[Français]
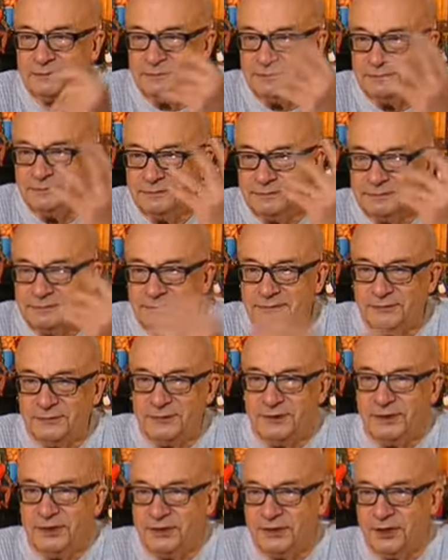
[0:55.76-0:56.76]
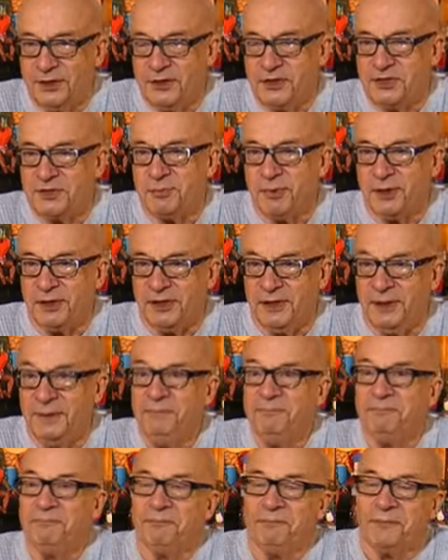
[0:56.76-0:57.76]
d'état d'esprit. Hein.
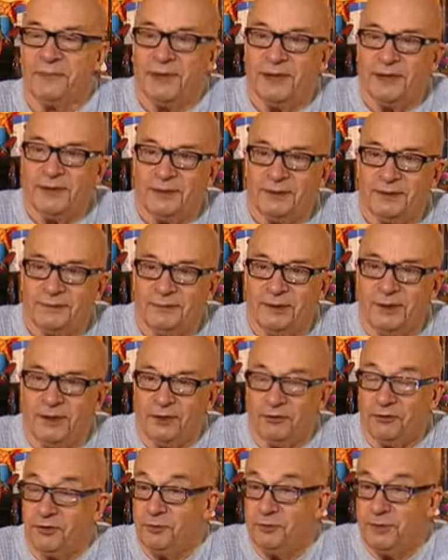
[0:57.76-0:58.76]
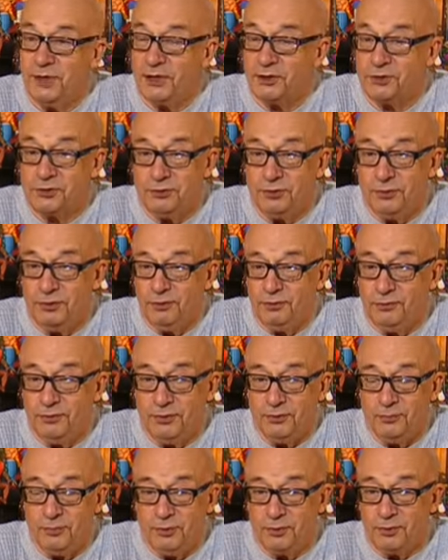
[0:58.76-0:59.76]
Voilà, si bien que je suis devenu plutôt
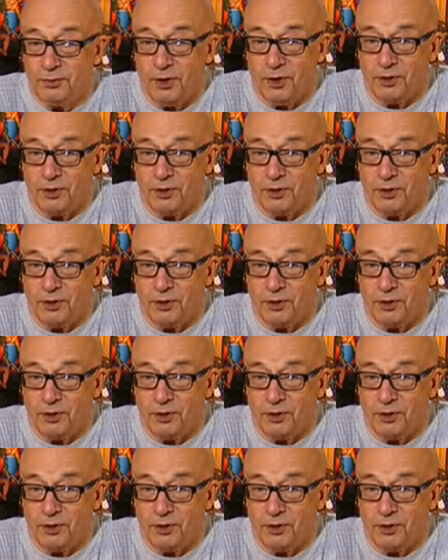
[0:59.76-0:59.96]
un comique